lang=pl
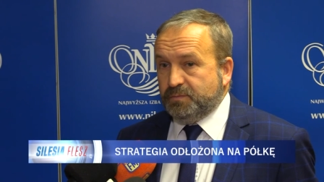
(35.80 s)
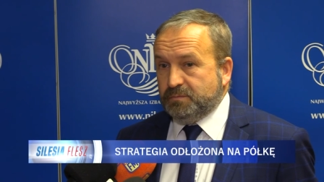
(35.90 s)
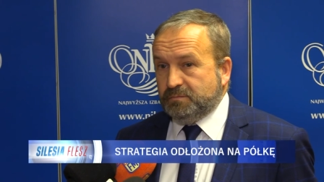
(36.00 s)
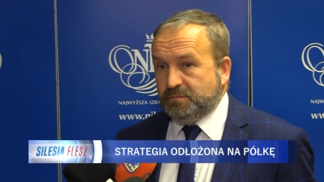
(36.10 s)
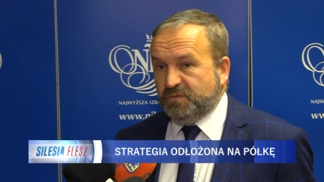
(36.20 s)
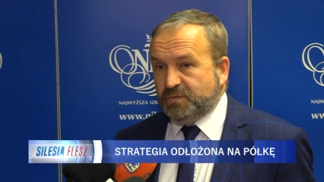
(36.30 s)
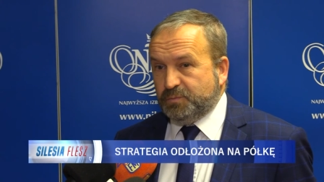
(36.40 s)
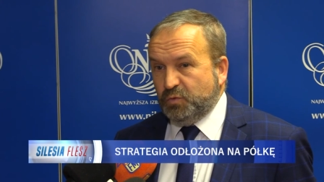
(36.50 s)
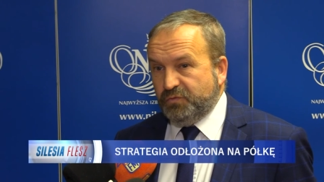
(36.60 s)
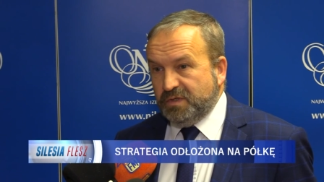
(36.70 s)
Mm,
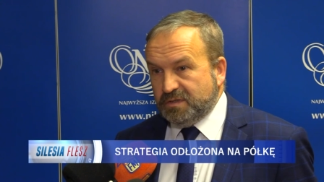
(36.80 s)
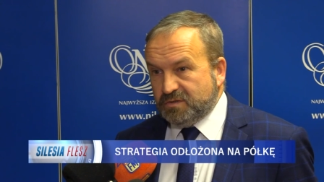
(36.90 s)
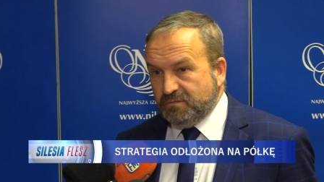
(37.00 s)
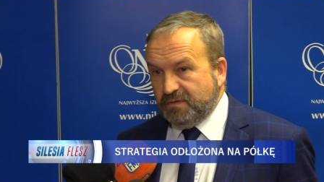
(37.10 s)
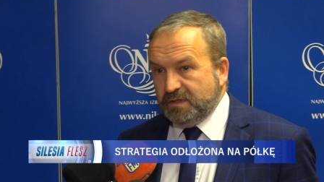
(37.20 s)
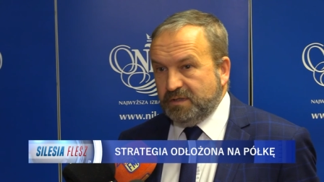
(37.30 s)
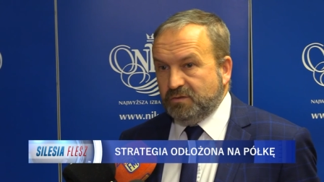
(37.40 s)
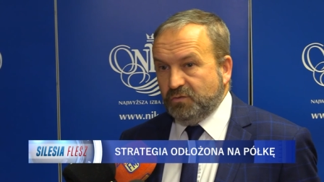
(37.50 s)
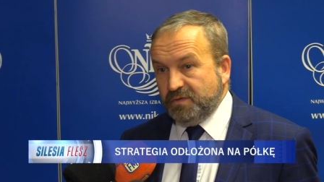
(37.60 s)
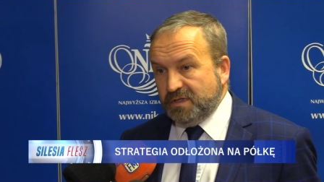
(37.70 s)
współfinansowanie,
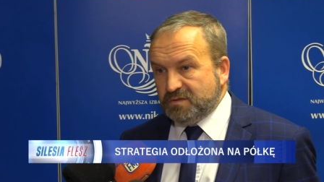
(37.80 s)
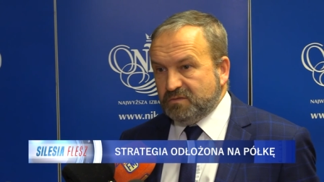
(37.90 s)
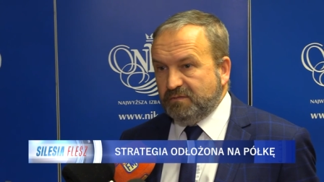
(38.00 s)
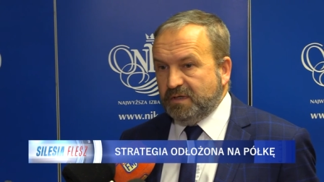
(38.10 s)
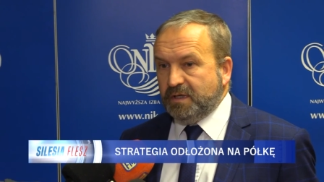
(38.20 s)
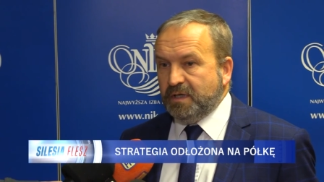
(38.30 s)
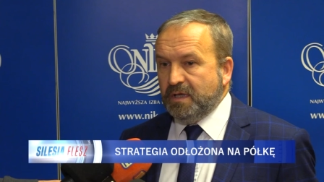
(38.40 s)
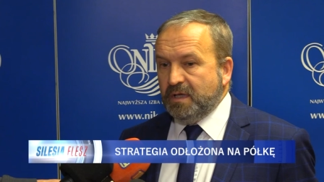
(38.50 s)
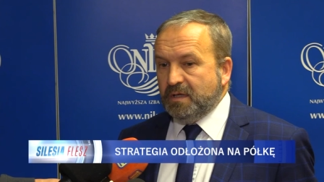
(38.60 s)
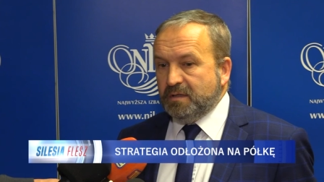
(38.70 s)
dofinansowanie
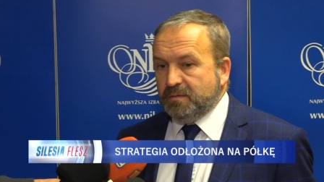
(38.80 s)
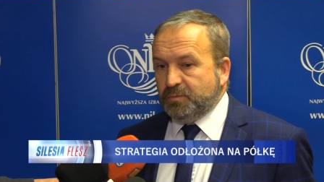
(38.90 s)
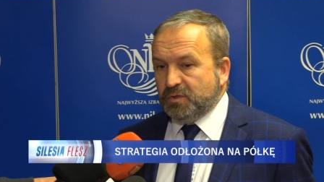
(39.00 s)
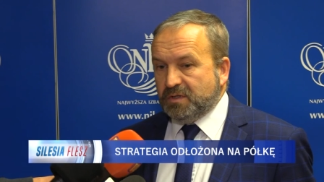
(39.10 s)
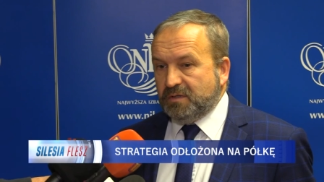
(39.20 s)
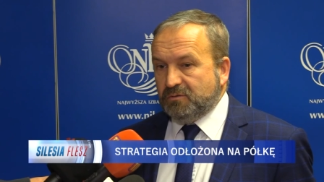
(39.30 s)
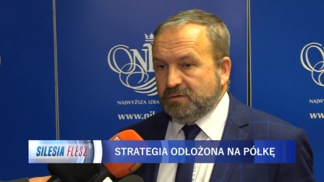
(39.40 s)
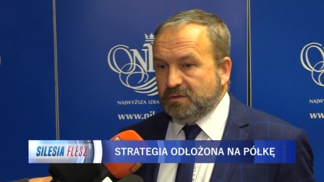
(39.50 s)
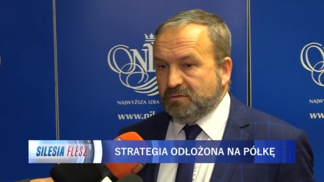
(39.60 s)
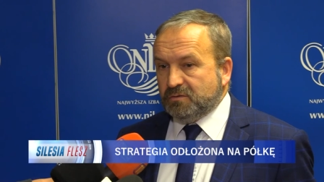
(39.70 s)
e, polegało
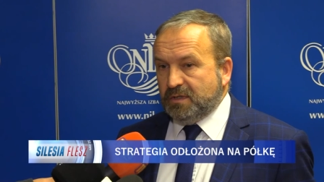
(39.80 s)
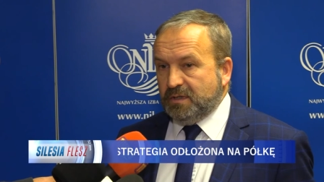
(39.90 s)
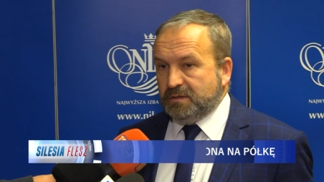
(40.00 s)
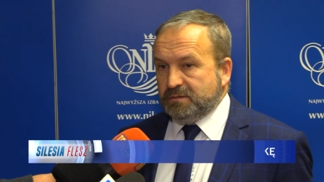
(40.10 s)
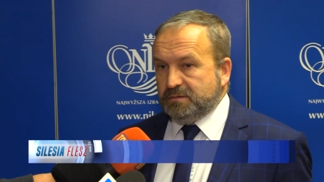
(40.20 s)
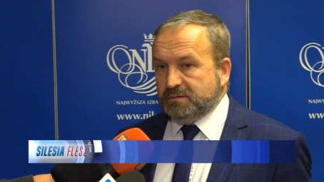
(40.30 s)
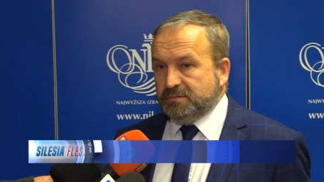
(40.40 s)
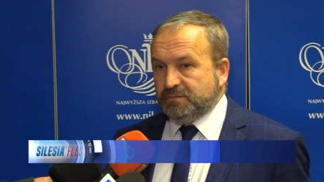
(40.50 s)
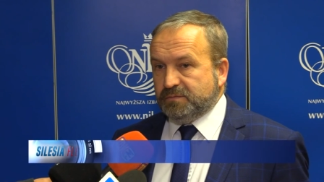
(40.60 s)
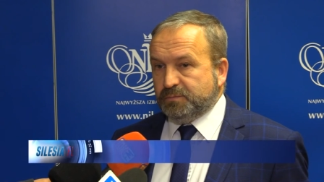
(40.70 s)
tylko na
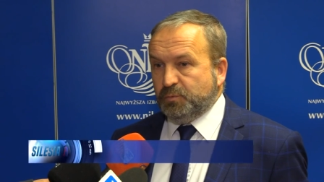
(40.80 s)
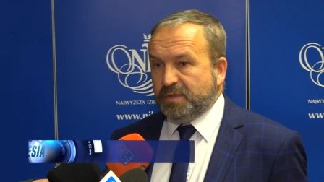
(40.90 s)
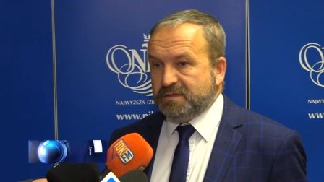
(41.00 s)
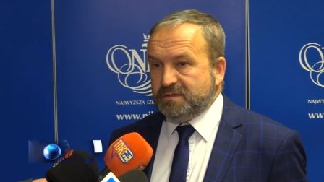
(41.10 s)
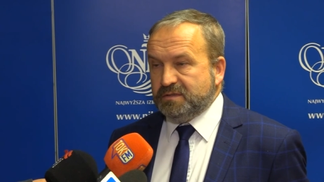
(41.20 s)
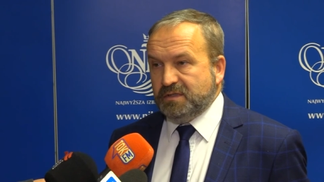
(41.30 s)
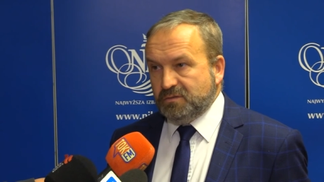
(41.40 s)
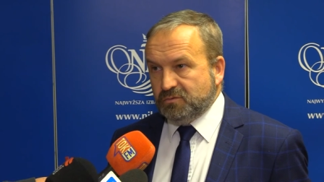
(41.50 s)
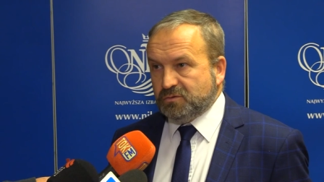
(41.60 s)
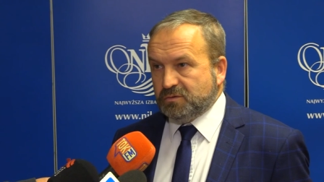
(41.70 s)
e, współpracy z
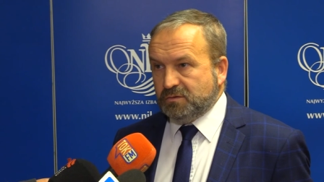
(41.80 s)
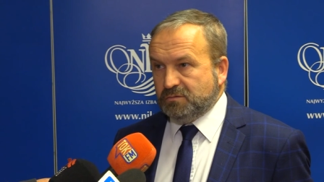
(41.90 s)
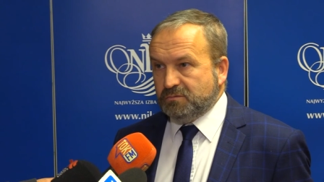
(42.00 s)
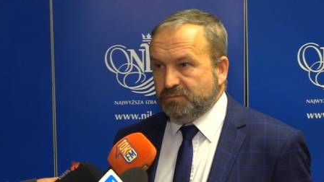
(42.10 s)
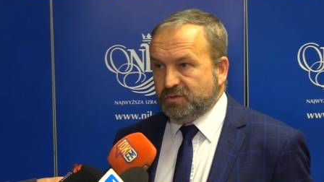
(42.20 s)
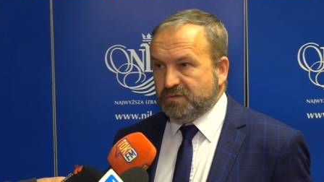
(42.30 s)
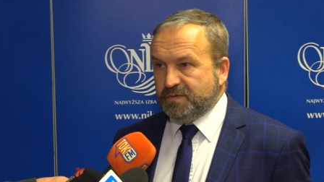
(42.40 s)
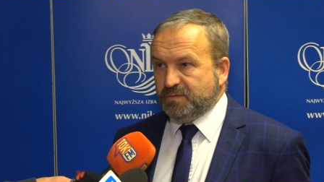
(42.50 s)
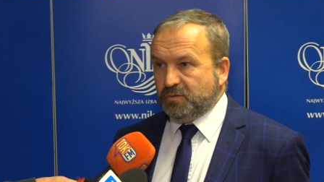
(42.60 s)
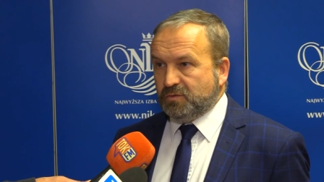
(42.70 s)
jedną szkołą
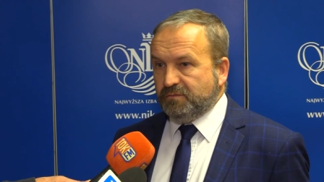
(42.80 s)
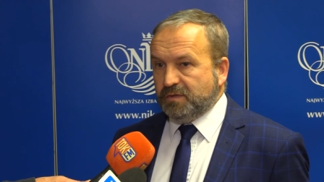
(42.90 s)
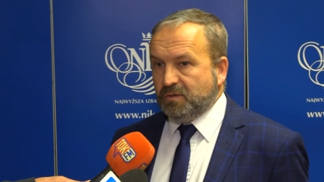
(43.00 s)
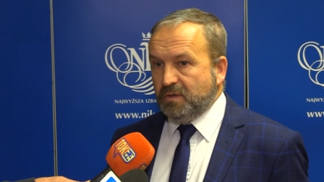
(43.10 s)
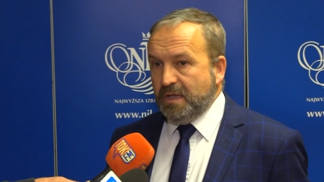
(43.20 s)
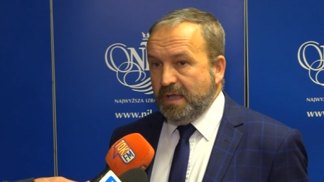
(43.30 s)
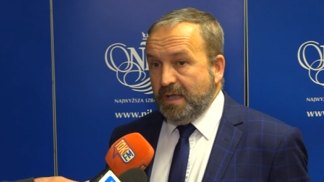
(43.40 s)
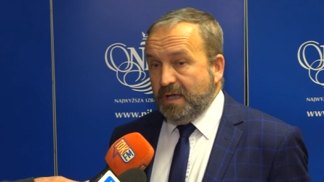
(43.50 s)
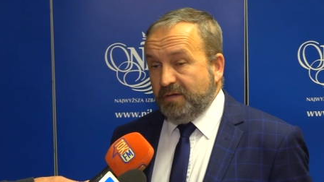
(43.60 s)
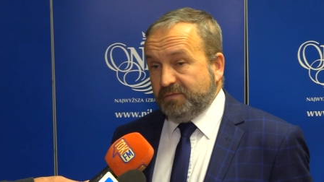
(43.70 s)
mistrzostwa sportowego,
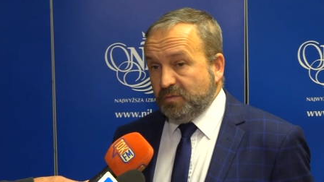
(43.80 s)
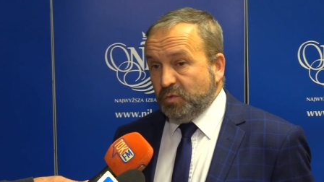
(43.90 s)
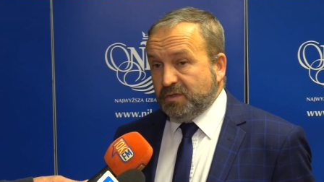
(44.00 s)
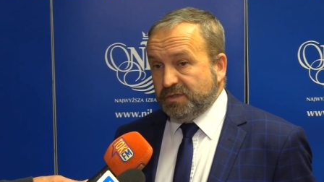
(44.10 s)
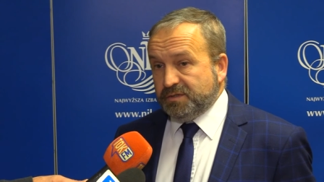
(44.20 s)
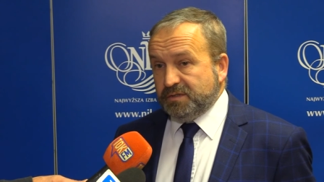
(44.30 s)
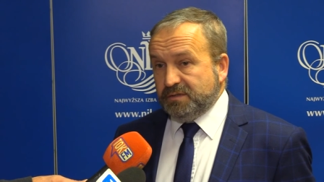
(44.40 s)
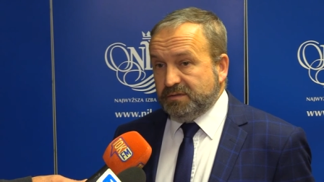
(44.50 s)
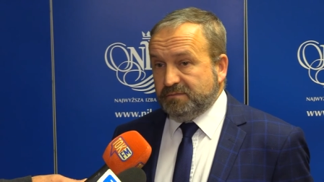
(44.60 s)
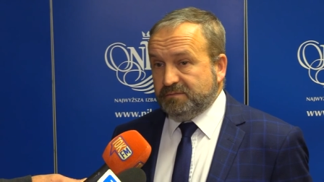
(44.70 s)
a w tym
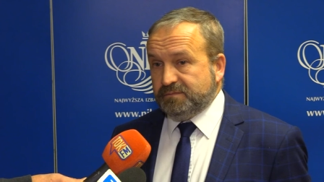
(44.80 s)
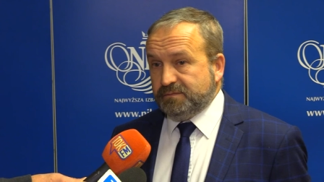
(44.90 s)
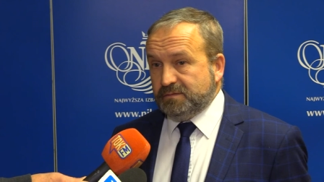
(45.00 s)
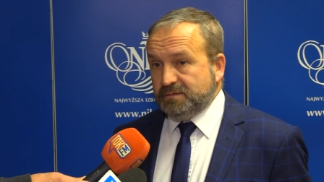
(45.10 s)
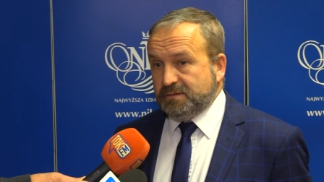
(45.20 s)
okresie w,